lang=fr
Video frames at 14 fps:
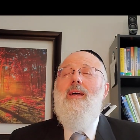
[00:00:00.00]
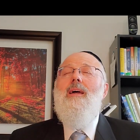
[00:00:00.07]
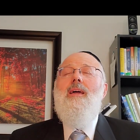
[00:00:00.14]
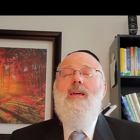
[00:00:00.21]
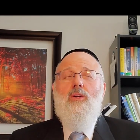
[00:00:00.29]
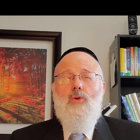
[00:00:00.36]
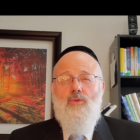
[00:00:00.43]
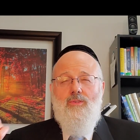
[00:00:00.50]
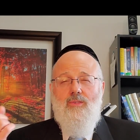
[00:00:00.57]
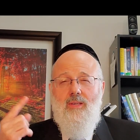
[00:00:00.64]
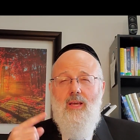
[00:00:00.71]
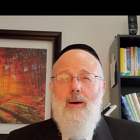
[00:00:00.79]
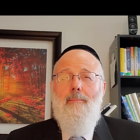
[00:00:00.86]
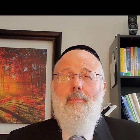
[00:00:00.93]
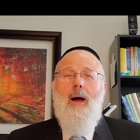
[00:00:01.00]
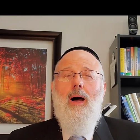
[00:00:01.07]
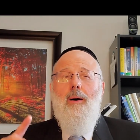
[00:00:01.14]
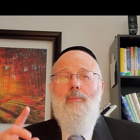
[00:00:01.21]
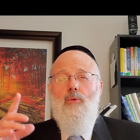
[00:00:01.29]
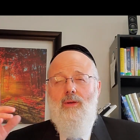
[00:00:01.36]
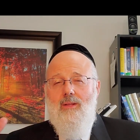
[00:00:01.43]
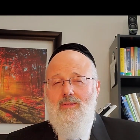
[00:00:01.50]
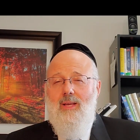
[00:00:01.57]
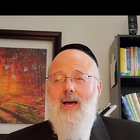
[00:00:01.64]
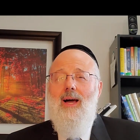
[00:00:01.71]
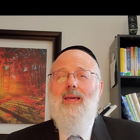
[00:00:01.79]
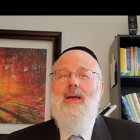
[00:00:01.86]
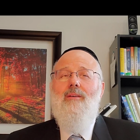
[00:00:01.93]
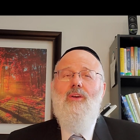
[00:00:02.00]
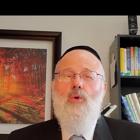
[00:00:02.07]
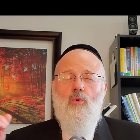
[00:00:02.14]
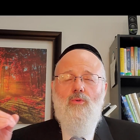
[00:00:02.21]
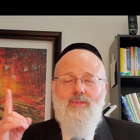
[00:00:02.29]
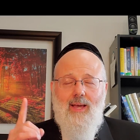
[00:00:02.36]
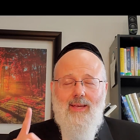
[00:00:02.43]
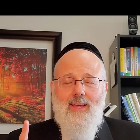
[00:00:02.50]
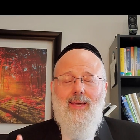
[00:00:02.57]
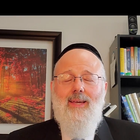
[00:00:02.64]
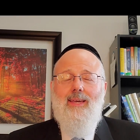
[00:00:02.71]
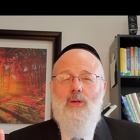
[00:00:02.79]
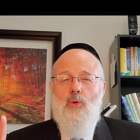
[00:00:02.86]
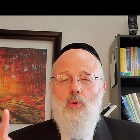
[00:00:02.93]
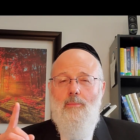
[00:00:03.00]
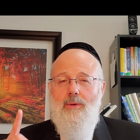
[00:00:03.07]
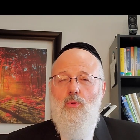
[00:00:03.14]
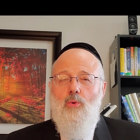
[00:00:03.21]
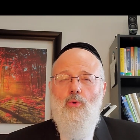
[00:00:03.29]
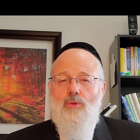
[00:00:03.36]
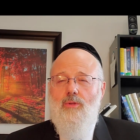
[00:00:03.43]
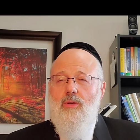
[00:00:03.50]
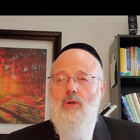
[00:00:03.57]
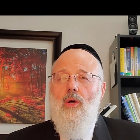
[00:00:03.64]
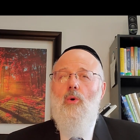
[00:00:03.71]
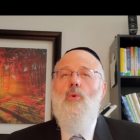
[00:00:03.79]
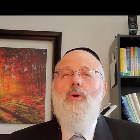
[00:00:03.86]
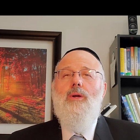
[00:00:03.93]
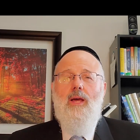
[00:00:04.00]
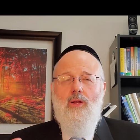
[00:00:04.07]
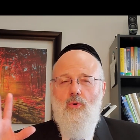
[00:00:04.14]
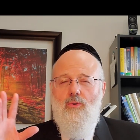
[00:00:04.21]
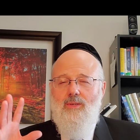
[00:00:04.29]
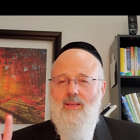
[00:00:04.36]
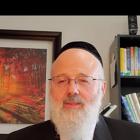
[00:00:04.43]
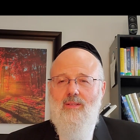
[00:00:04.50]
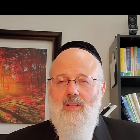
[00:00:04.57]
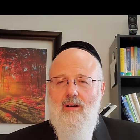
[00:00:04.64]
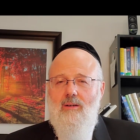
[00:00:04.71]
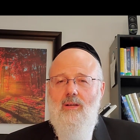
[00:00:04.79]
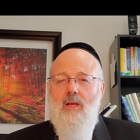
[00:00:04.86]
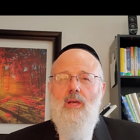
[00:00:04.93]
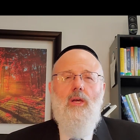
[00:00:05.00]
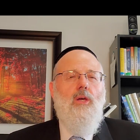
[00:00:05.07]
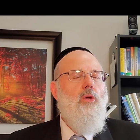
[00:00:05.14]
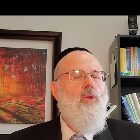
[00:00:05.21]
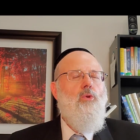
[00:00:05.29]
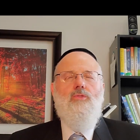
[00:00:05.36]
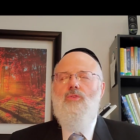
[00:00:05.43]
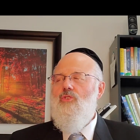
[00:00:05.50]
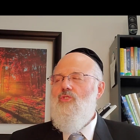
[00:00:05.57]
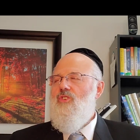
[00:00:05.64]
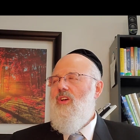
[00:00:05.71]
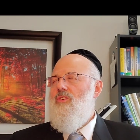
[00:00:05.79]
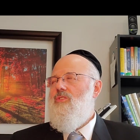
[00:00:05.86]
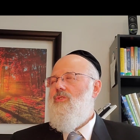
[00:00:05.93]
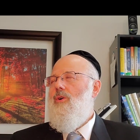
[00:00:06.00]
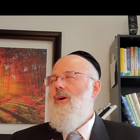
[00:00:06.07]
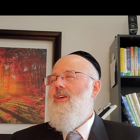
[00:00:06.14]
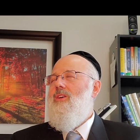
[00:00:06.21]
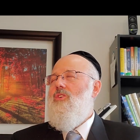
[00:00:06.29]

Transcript: Et que si Abraham ou Yitzhak avaient consacré quelques minutes ou quelques instants, il ne se serait